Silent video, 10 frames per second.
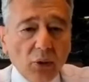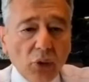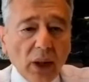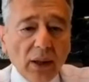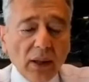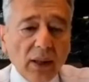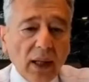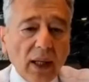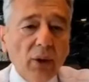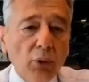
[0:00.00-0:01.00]
Şu anda
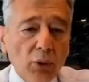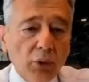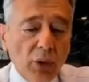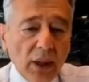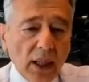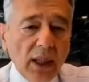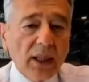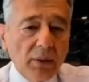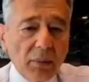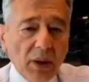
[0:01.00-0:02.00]
da Eylül,
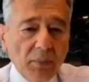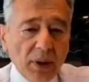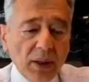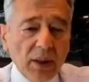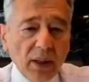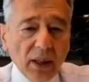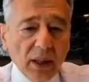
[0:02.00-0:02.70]
Ekim gibi